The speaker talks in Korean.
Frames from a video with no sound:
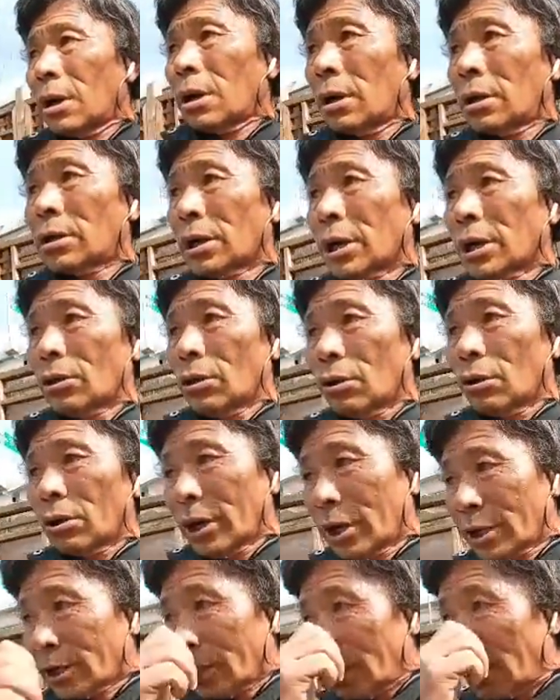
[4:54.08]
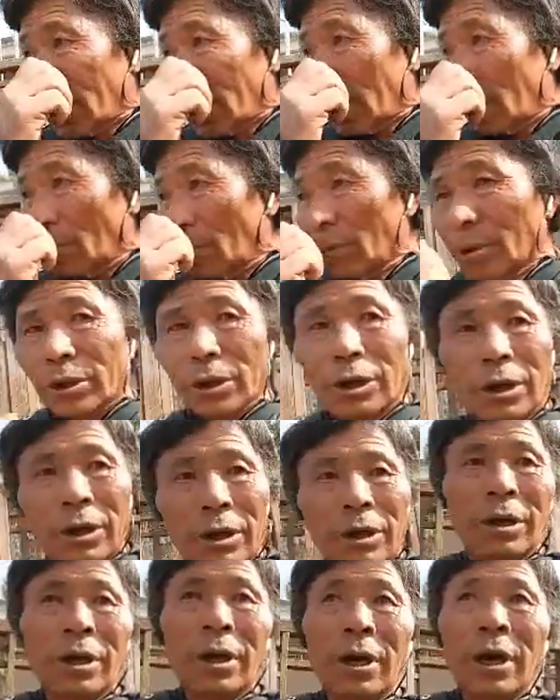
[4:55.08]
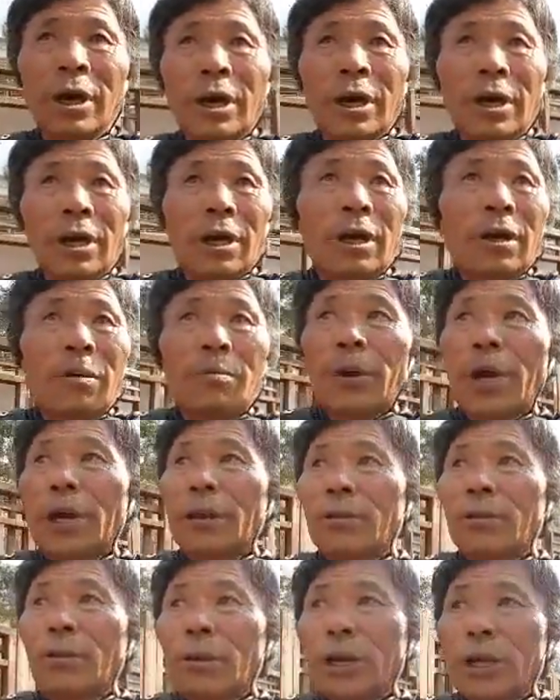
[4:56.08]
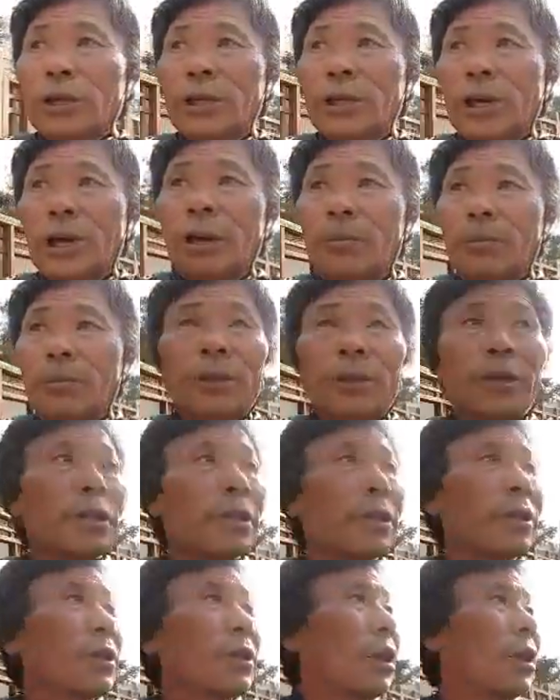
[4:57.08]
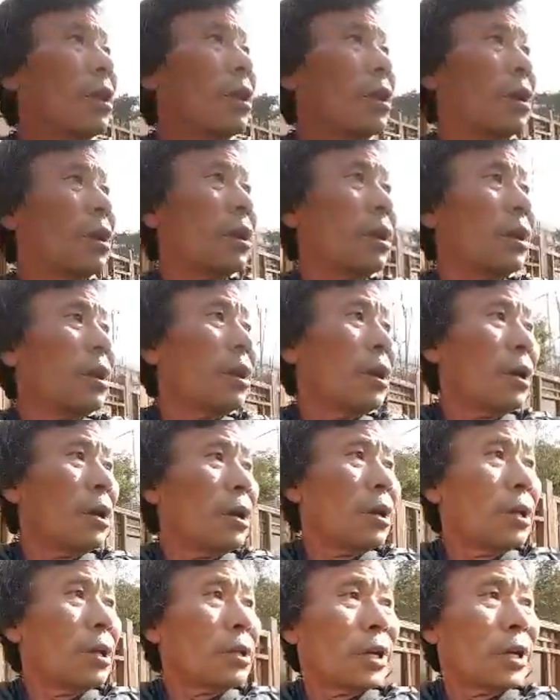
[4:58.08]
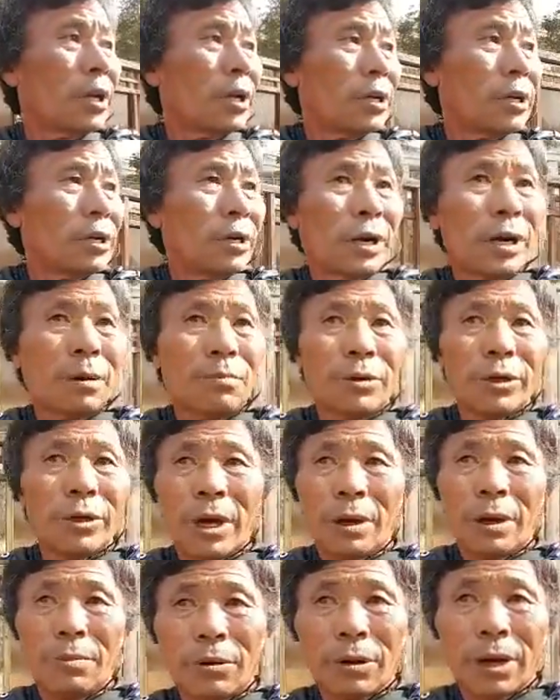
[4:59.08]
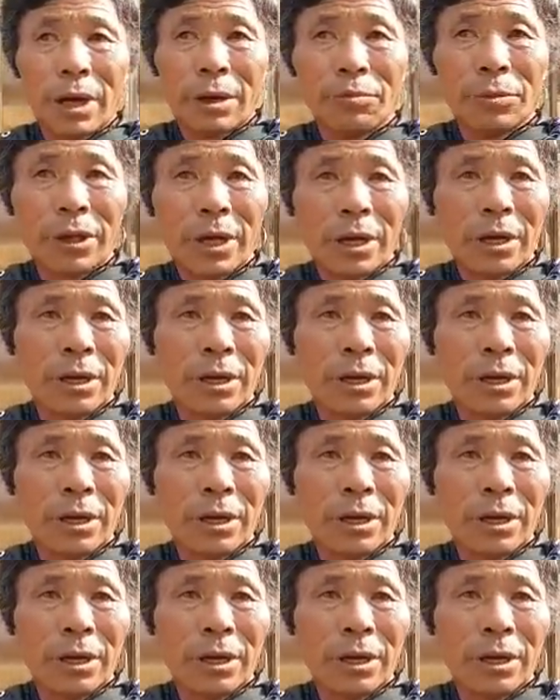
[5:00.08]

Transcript: 자 여기에서 한번더 뺑 돌아서 한번 촬영을 한번 해볼까 합니다.